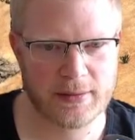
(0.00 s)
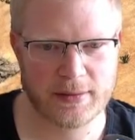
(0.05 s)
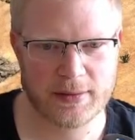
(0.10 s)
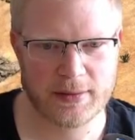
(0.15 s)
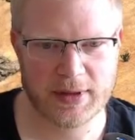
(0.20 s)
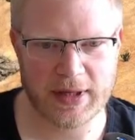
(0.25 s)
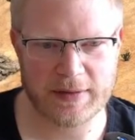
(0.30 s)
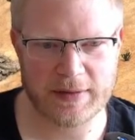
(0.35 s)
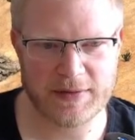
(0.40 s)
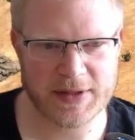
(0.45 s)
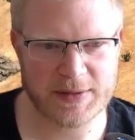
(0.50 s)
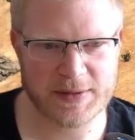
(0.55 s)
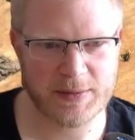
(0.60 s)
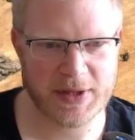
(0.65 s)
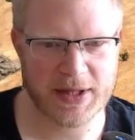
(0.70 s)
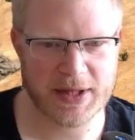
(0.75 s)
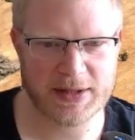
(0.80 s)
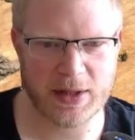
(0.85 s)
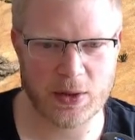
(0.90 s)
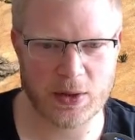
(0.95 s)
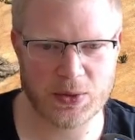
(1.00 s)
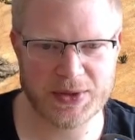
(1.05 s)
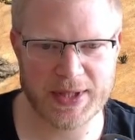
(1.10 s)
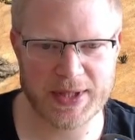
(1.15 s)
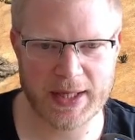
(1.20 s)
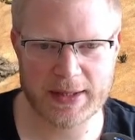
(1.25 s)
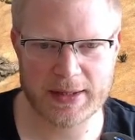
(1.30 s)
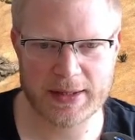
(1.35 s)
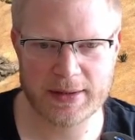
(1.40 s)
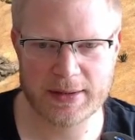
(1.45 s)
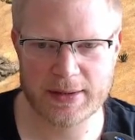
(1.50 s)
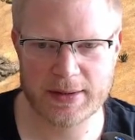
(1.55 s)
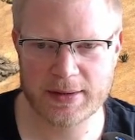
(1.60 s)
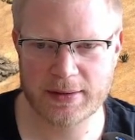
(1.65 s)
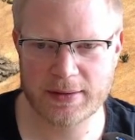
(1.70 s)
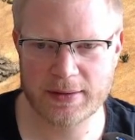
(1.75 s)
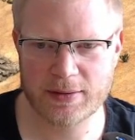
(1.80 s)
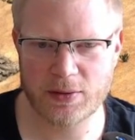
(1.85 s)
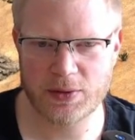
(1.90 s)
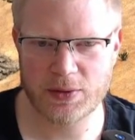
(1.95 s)
greift erstmal das Haus an
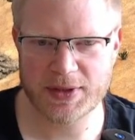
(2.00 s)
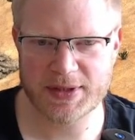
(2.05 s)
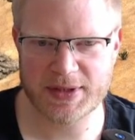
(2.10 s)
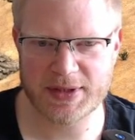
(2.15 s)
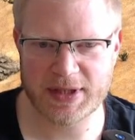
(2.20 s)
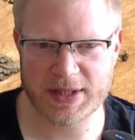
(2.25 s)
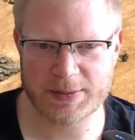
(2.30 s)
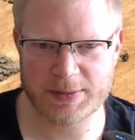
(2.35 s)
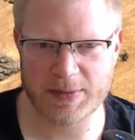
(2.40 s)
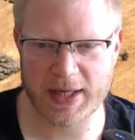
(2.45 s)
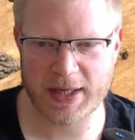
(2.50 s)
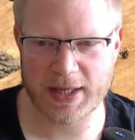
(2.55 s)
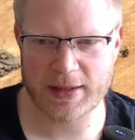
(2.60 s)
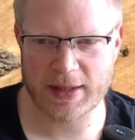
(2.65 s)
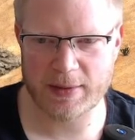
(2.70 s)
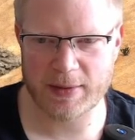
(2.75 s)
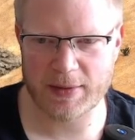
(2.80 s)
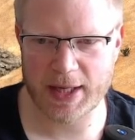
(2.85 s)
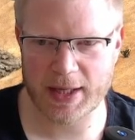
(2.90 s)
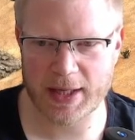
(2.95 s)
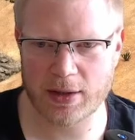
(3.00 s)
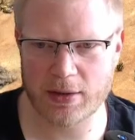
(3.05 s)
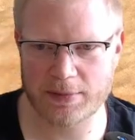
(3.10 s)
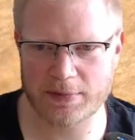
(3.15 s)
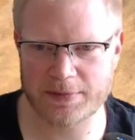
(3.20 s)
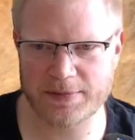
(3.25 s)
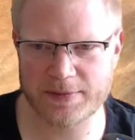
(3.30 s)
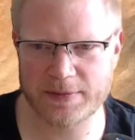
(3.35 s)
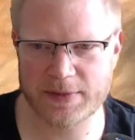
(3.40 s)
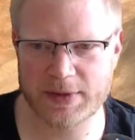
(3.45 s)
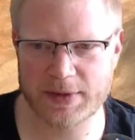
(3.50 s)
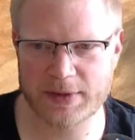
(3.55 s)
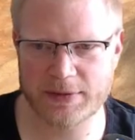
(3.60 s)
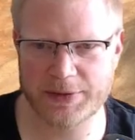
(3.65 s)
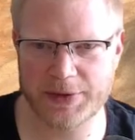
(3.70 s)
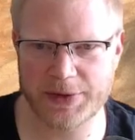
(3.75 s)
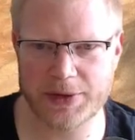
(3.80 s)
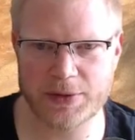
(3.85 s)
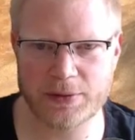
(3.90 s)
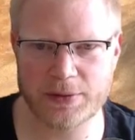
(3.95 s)
kündigt sich erstmal an, einmal anklopfen.
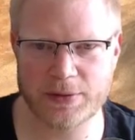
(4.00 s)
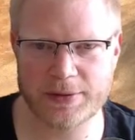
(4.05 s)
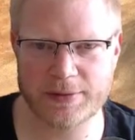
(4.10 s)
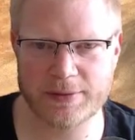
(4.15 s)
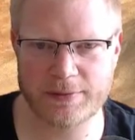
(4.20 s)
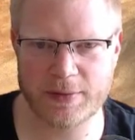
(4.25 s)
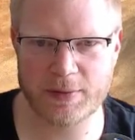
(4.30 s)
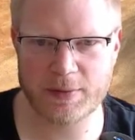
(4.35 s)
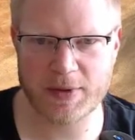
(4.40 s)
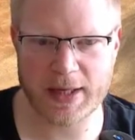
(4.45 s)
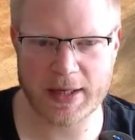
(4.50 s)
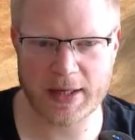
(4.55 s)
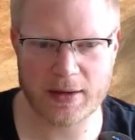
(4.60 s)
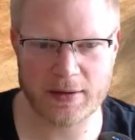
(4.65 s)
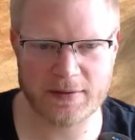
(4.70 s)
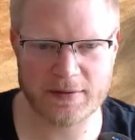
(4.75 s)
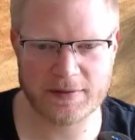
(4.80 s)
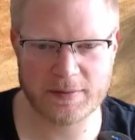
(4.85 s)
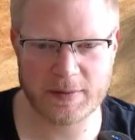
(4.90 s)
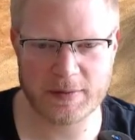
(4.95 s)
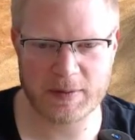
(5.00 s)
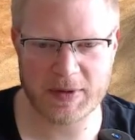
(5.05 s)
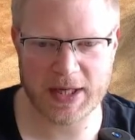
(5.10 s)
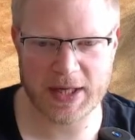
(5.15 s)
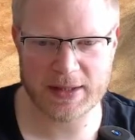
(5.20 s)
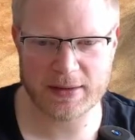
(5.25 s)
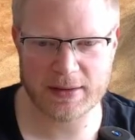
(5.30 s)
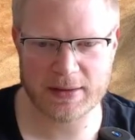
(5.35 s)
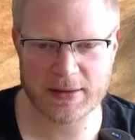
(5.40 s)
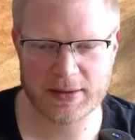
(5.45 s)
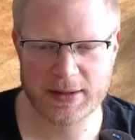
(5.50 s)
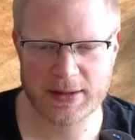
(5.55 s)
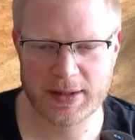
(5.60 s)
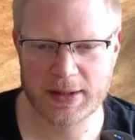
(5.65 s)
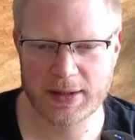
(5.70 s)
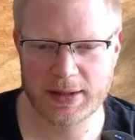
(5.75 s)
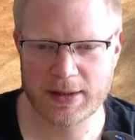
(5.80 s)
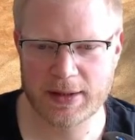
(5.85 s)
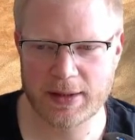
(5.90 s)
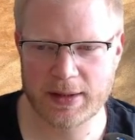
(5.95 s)
Finde ich gut, wenn man anklopft beim Gegner.
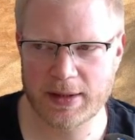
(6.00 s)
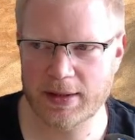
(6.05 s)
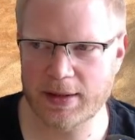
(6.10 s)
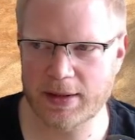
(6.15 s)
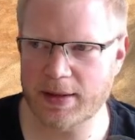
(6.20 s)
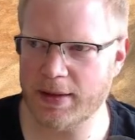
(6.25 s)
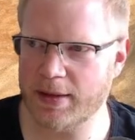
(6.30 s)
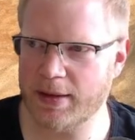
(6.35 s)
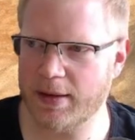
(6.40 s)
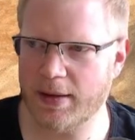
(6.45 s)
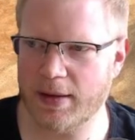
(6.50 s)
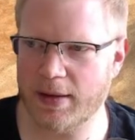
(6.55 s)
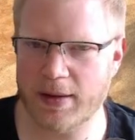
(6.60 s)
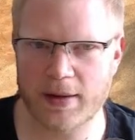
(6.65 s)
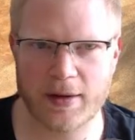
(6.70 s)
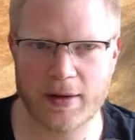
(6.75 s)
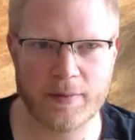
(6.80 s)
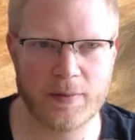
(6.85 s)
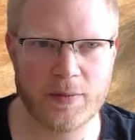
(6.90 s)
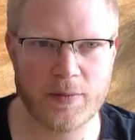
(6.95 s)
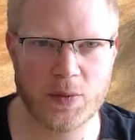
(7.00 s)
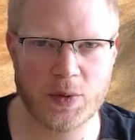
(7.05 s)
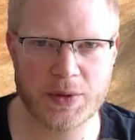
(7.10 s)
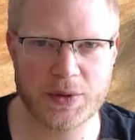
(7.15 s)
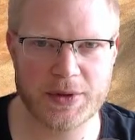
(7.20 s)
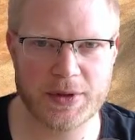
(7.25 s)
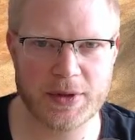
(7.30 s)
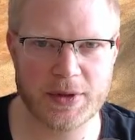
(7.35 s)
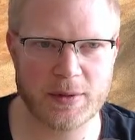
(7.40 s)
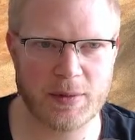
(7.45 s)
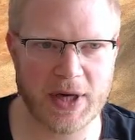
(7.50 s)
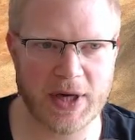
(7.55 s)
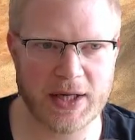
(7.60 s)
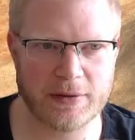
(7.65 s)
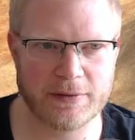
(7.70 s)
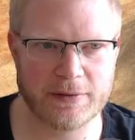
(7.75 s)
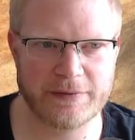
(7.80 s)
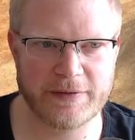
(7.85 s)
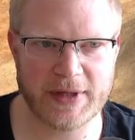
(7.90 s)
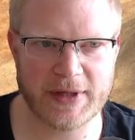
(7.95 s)
Ähm, und äh, beide
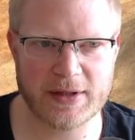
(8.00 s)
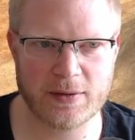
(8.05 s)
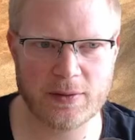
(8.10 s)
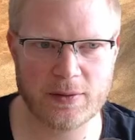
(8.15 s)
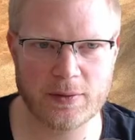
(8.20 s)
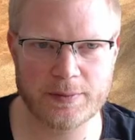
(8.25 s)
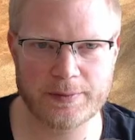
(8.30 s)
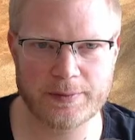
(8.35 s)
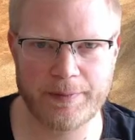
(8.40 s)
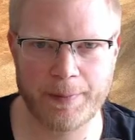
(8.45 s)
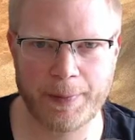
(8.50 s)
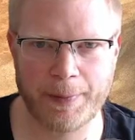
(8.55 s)
auf dem Weg nach oben.